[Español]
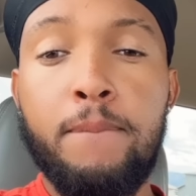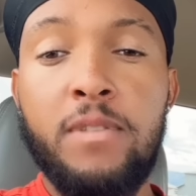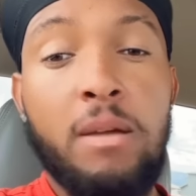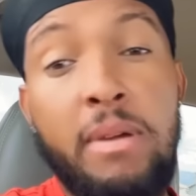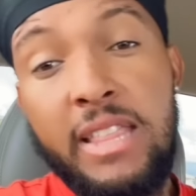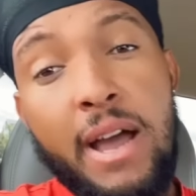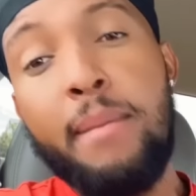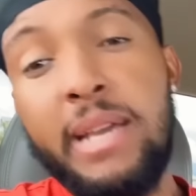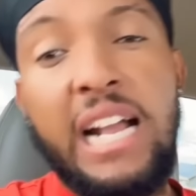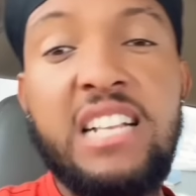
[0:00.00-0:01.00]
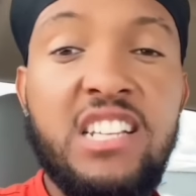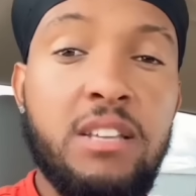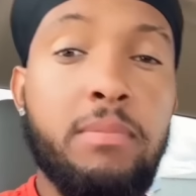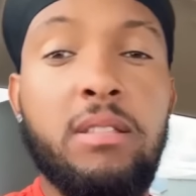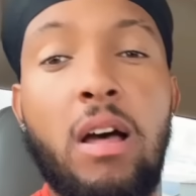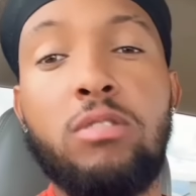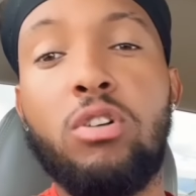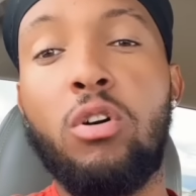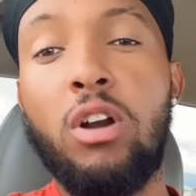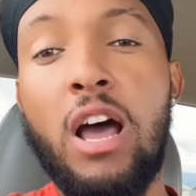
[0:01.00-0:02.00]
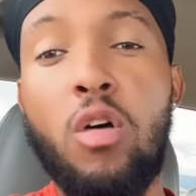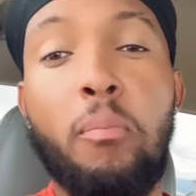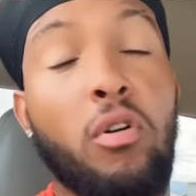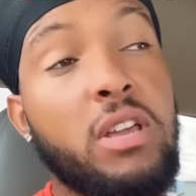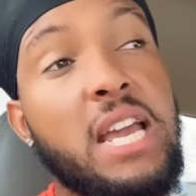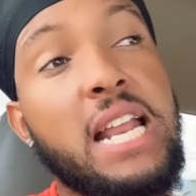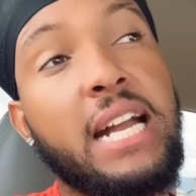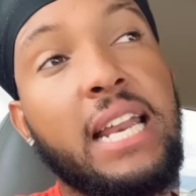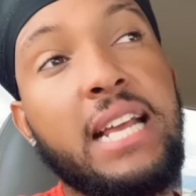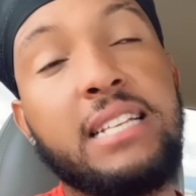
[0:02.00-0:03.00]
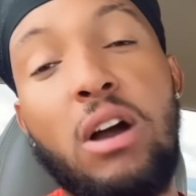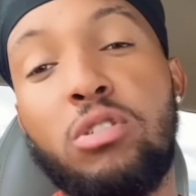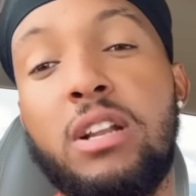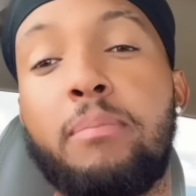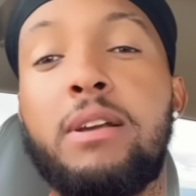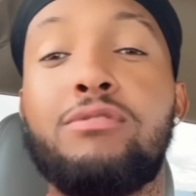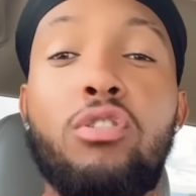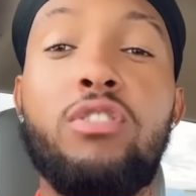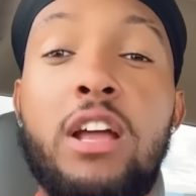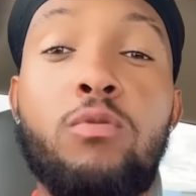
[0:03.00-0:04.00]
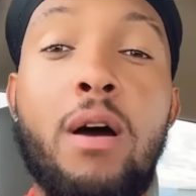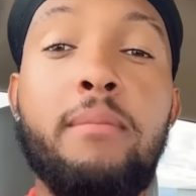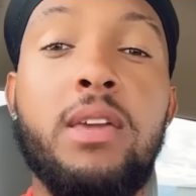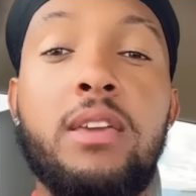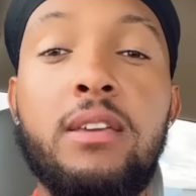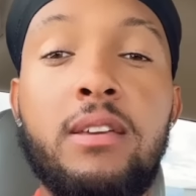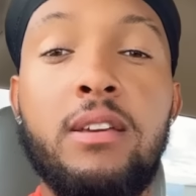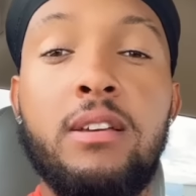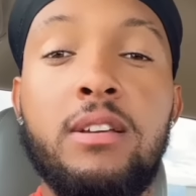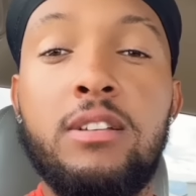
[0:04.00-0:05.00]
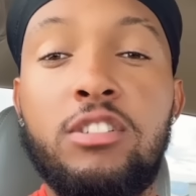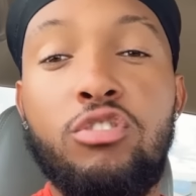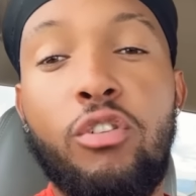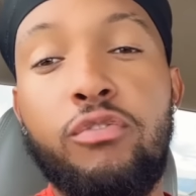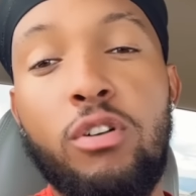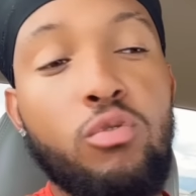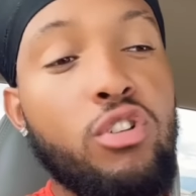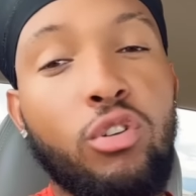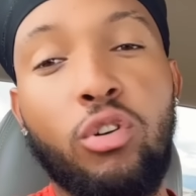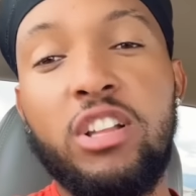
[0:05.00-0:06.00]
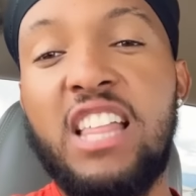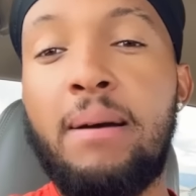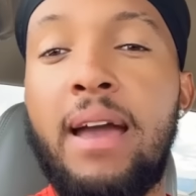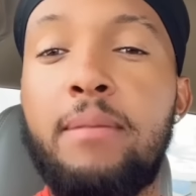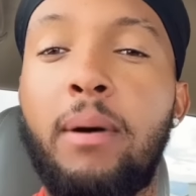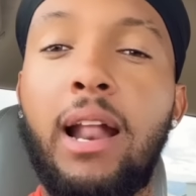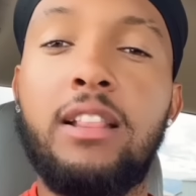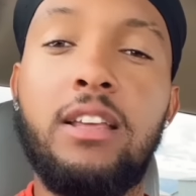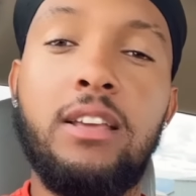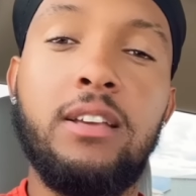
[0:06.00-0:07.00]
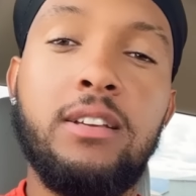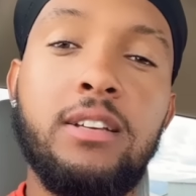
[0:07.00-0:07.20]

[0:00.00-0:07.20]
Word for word: Te invitaba a mi casa, te invitaba a todos lados. ¿Por qué le crees a otra persona y no a mí? Si yo fui el único que estaba ahí para ti.